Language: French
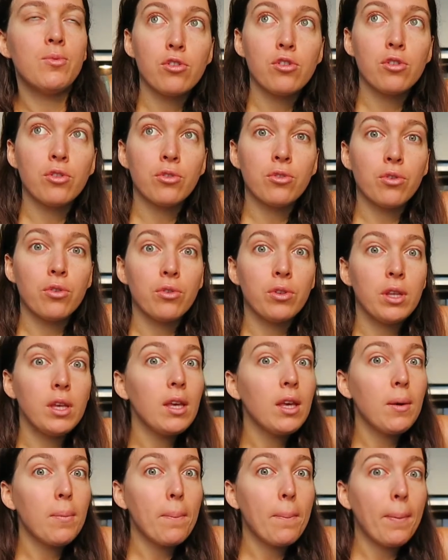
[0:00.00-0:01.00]
Et
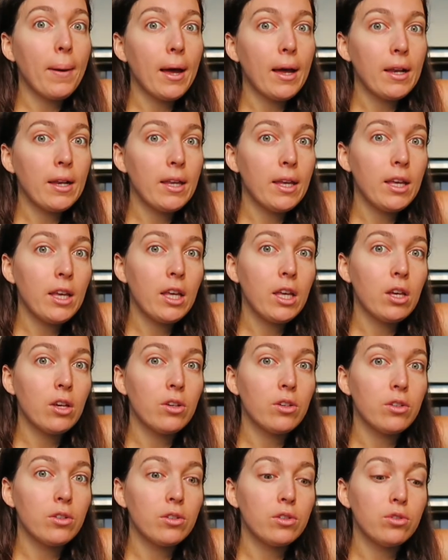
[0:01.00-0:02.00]
j'entendais parler
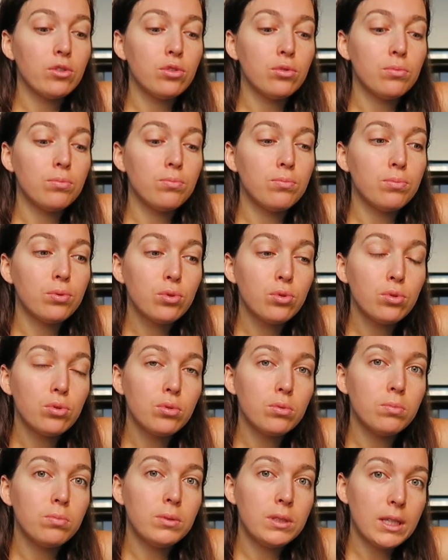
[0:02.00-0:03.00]
de beaucoup
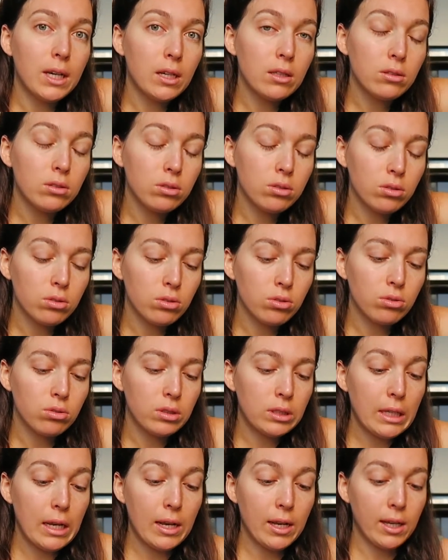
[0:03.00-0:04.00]
de bien sur le jus
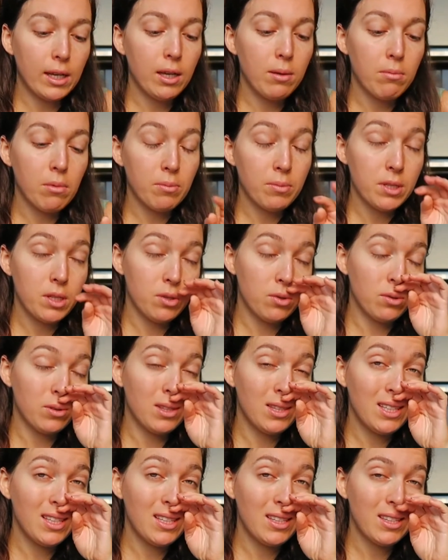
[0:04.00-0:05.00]
de céleri, même si je
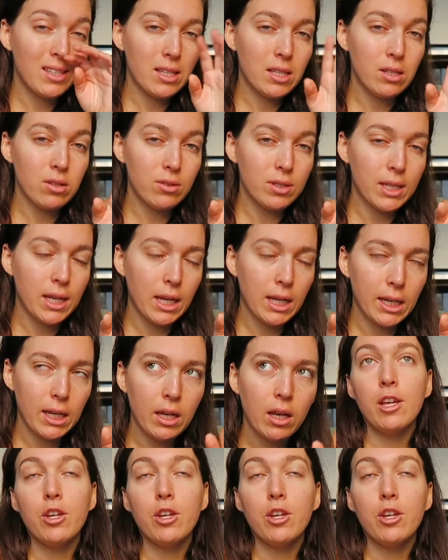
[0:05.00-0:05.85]
déteste le céleri.